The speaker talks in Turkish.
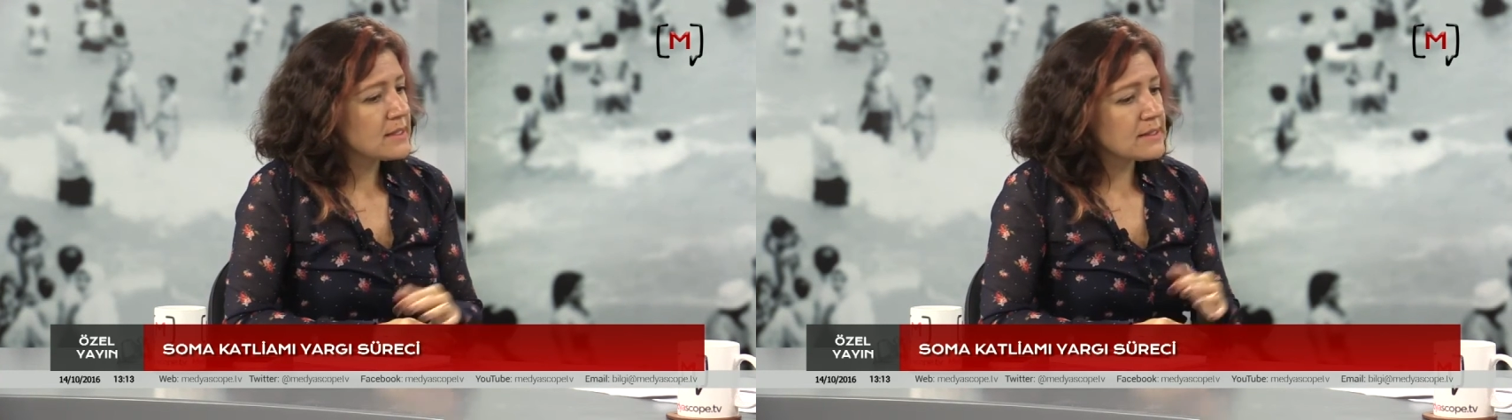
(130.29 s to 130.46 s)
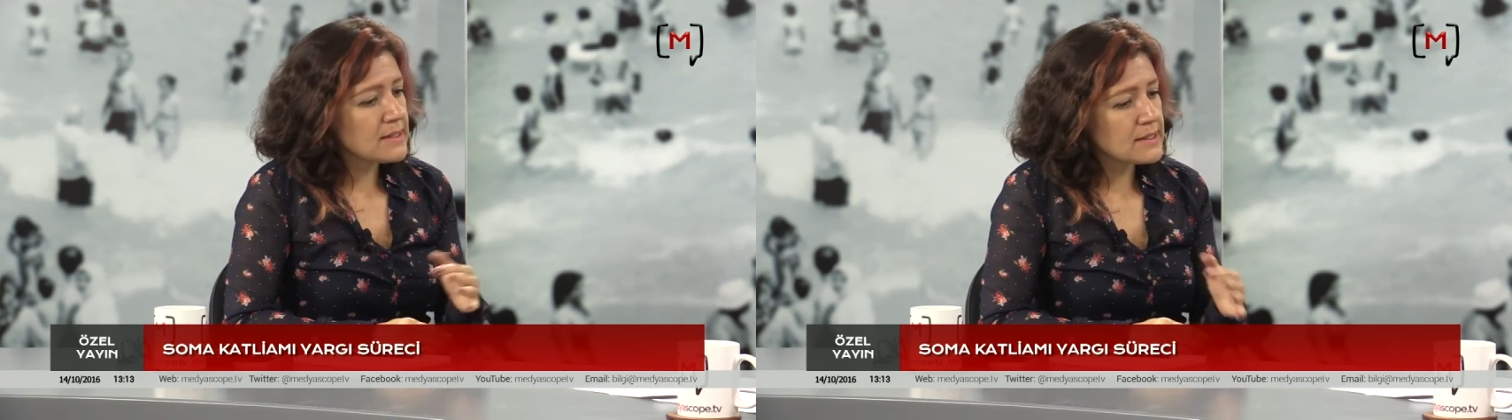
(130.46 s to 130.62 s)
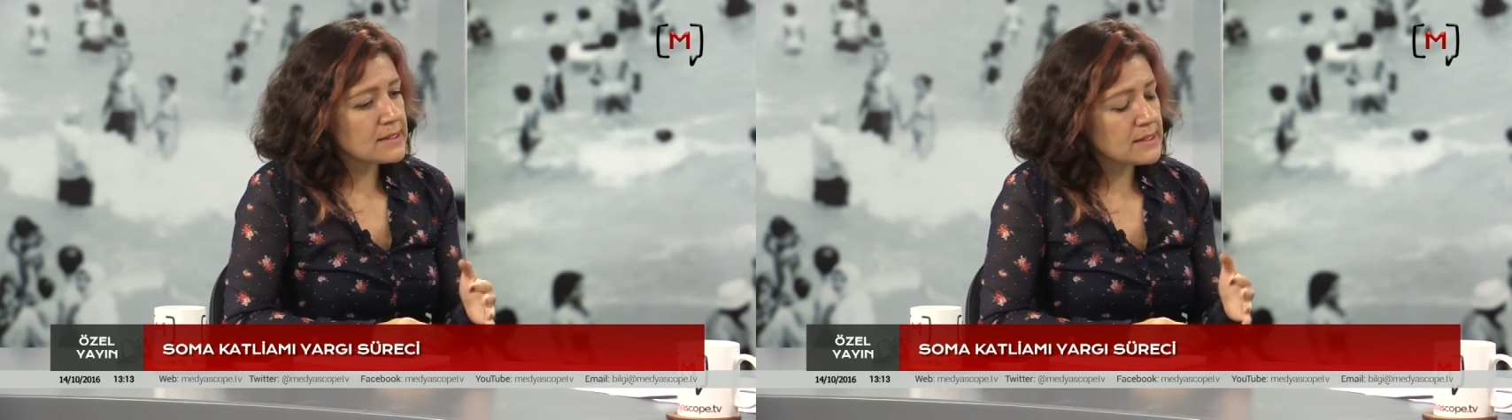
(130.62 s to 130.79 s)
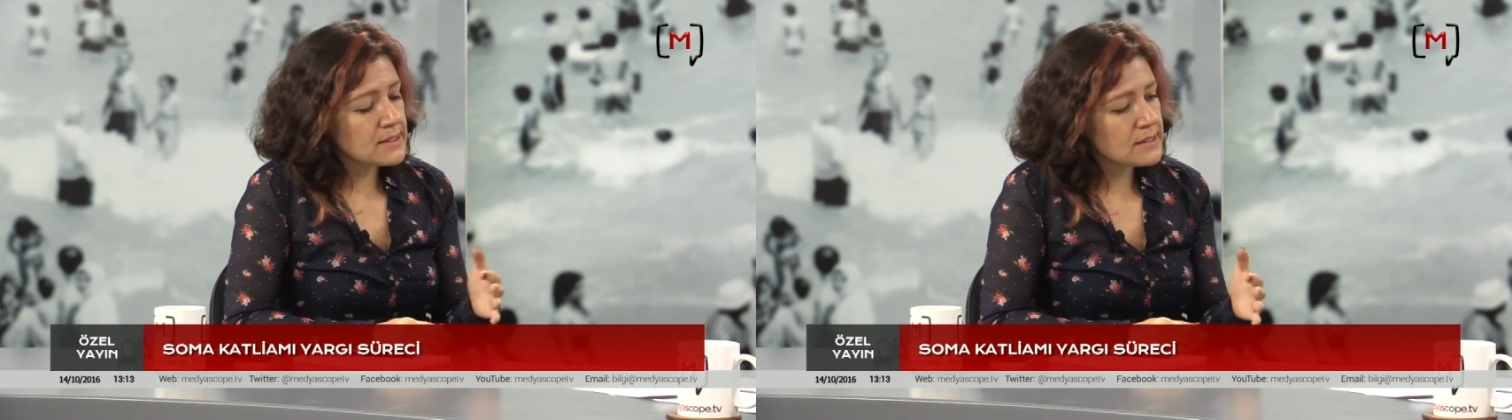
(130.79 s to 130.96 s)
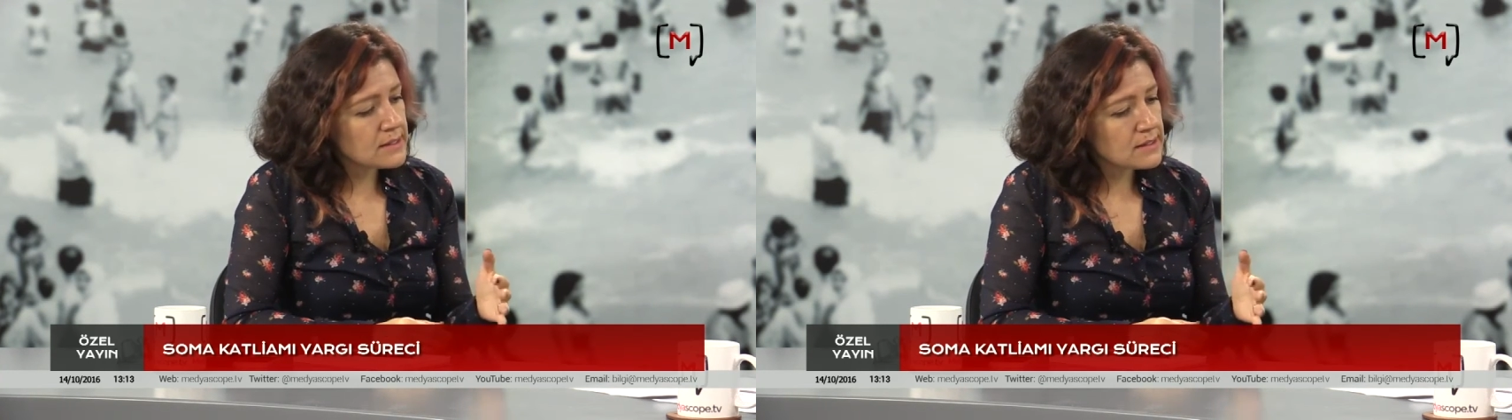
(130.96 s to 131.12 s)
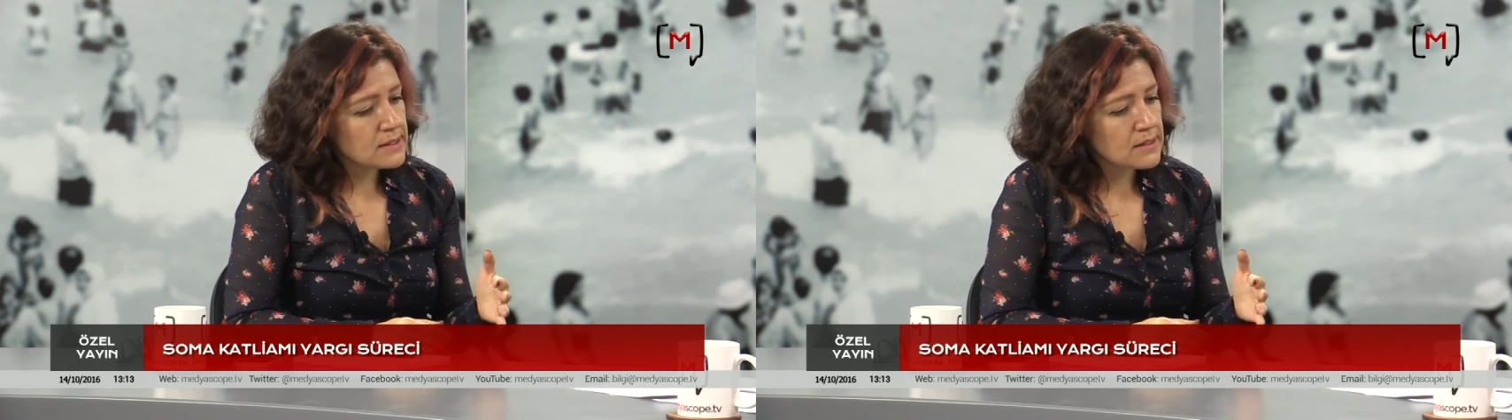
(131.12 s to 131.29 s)

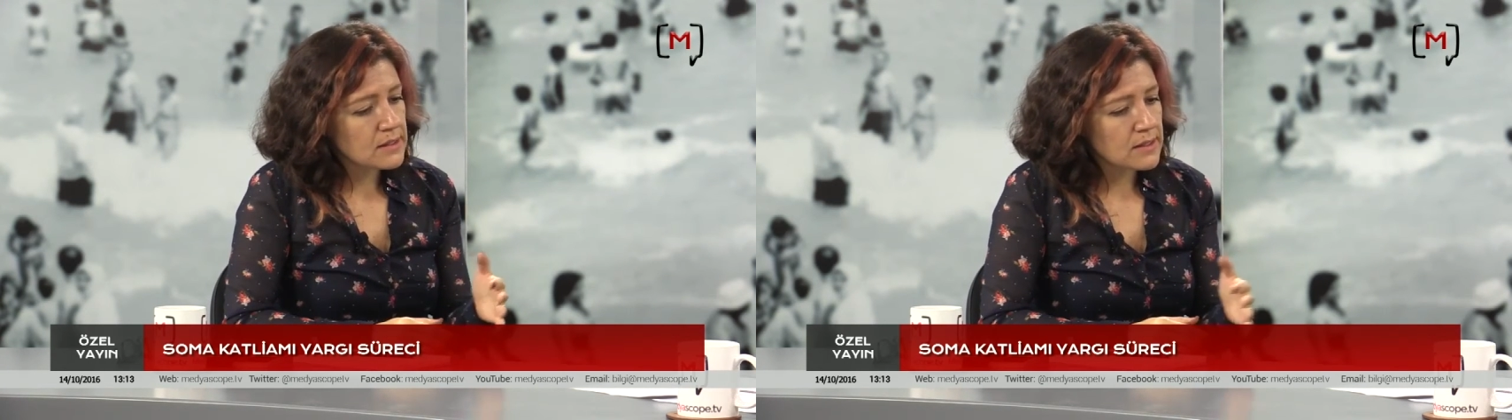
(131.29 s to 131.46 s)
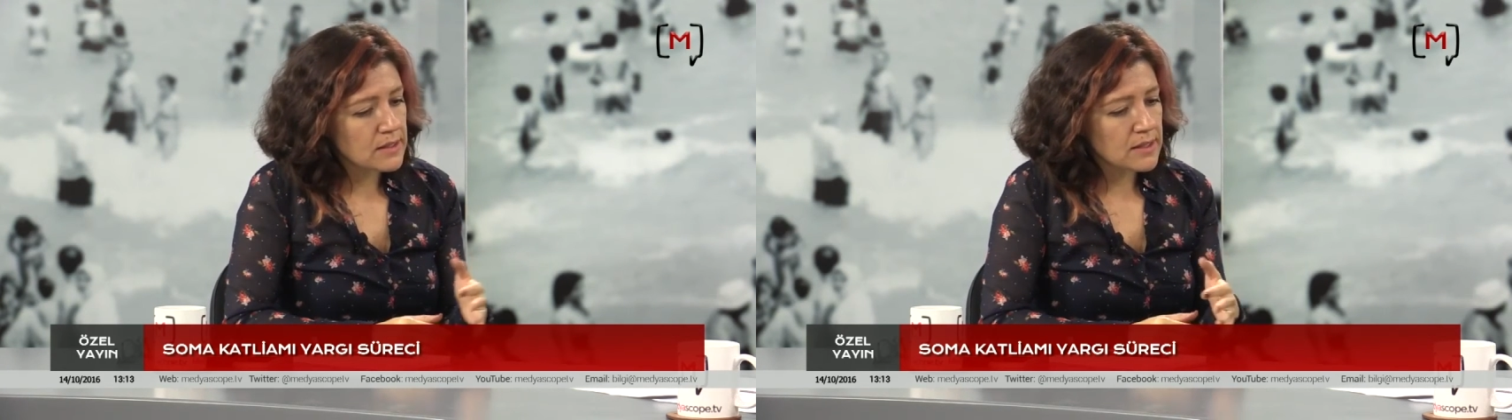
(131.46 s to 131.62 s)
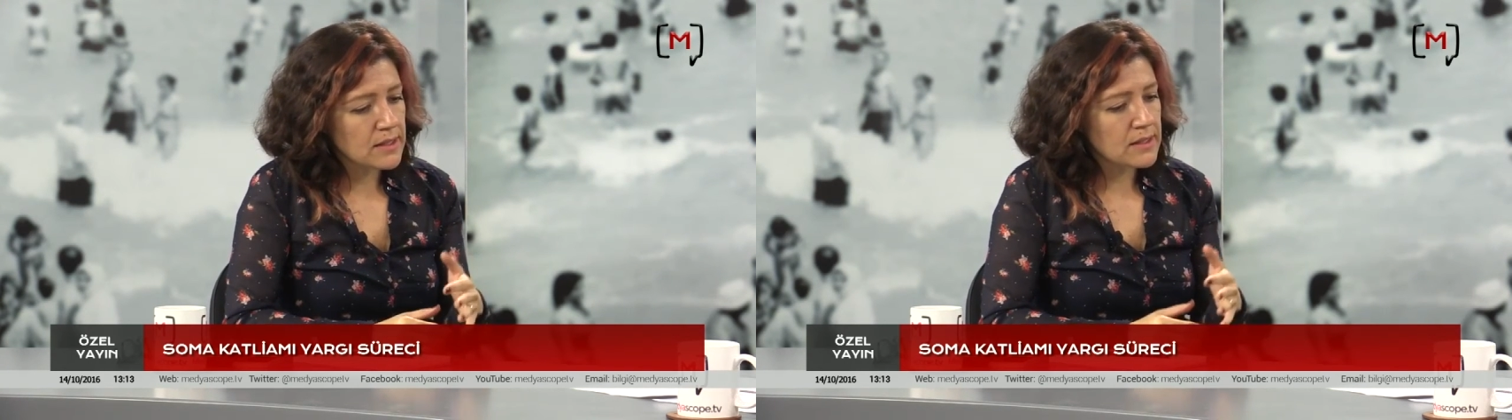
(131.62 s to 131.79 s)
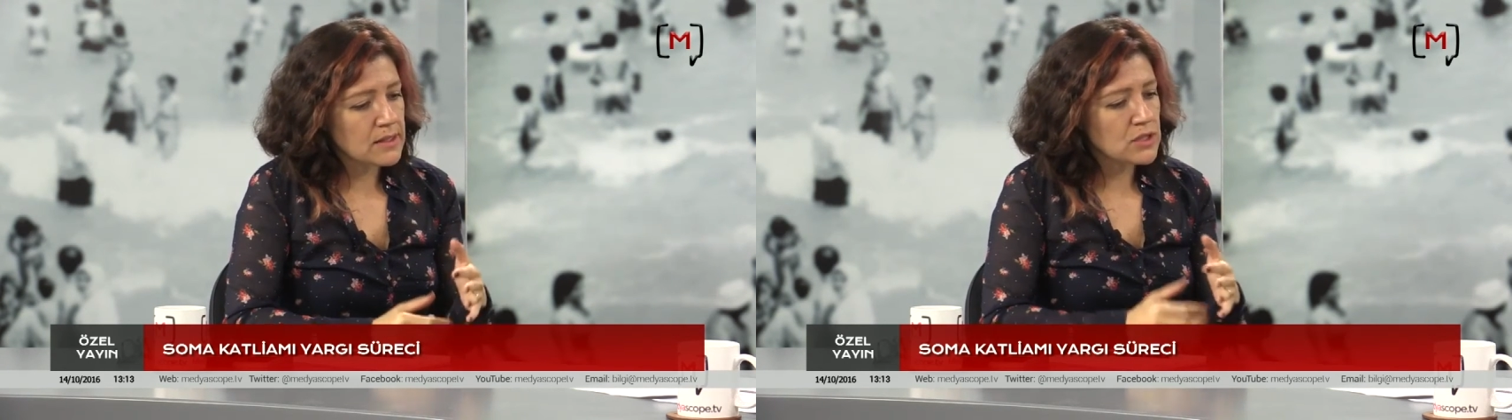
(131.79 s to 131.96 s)
yetkinin e,